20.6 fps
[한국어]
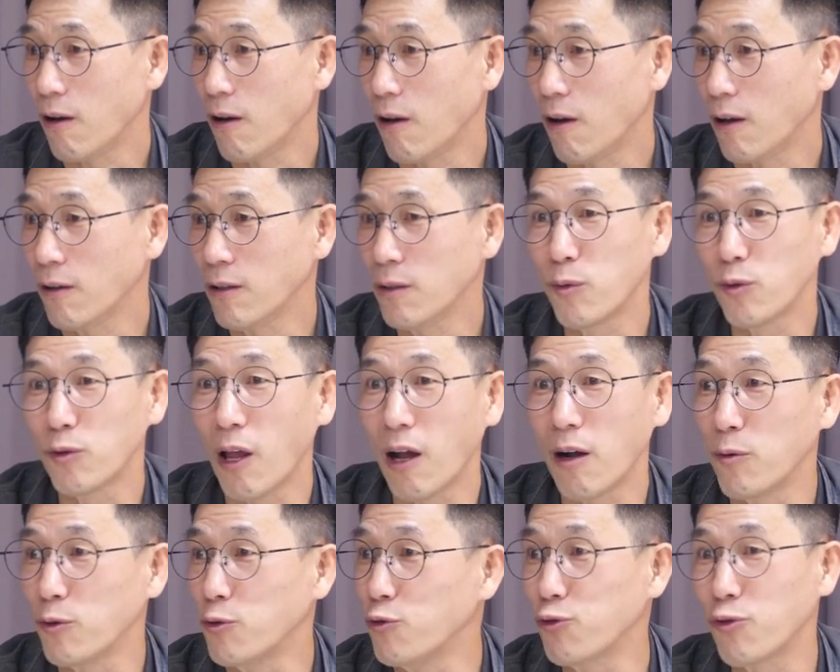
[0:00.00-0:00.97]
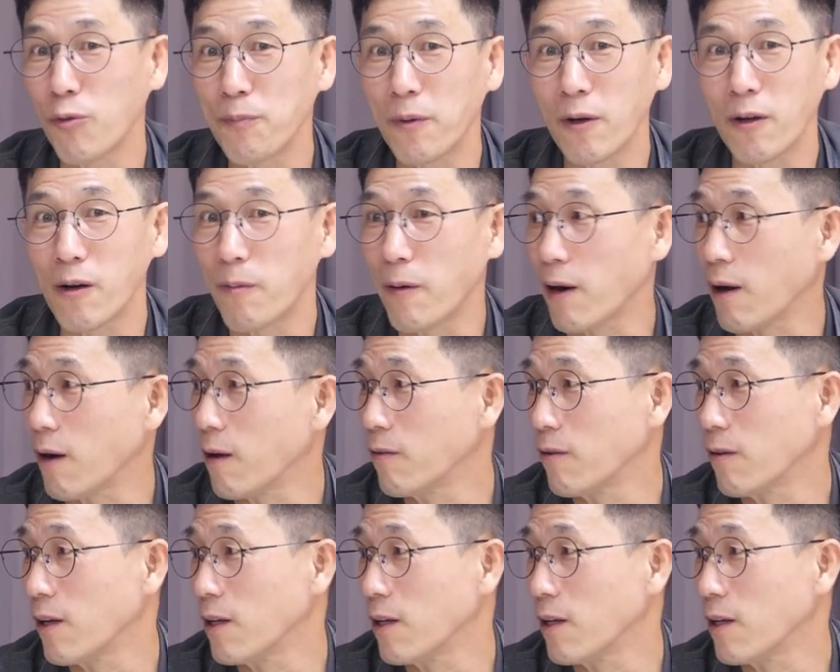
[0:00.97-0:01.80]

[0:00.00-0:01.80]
아니 뭐 내가 뭐 유토피아를 바라는 건